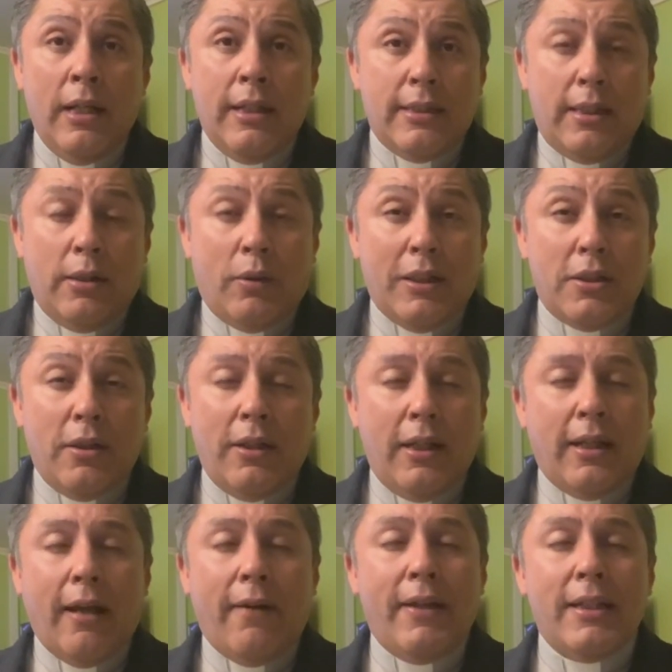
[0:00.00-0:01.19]
situaciones
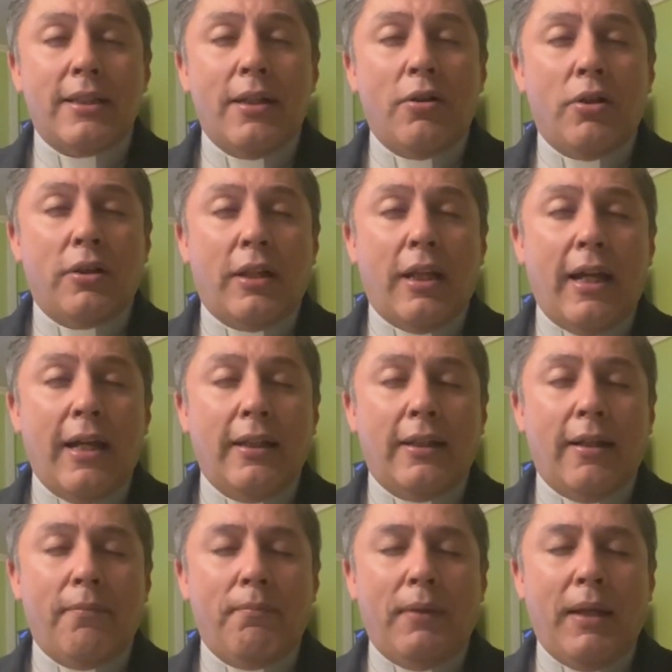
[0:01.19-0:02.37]
que a veces nos traen
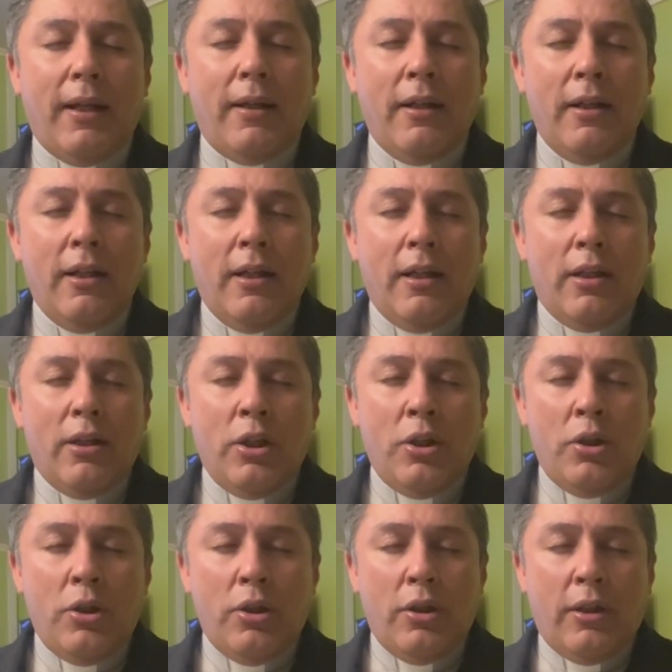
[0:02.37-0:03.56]
también
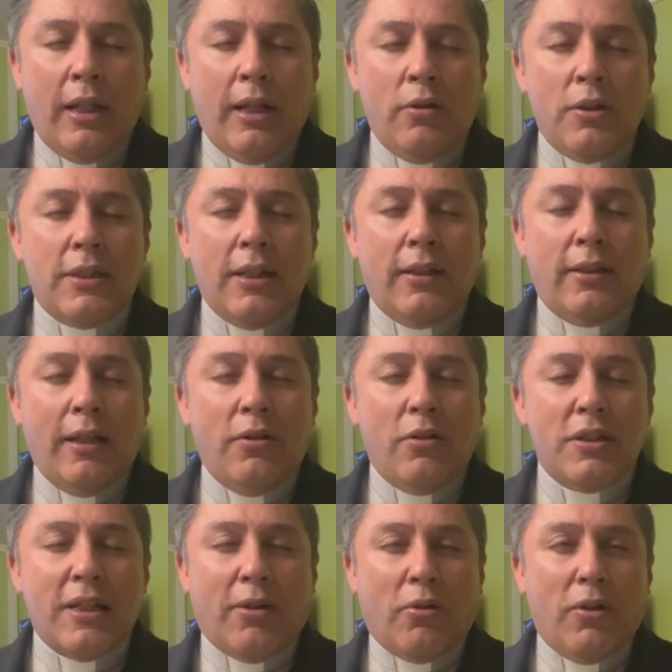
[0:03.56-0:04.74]
mm, de no
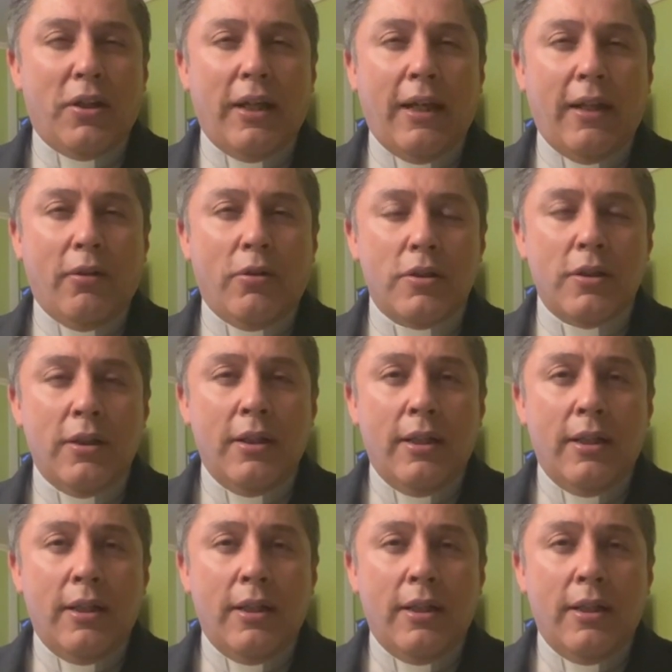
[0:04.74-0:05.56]
sentirnos acogidos.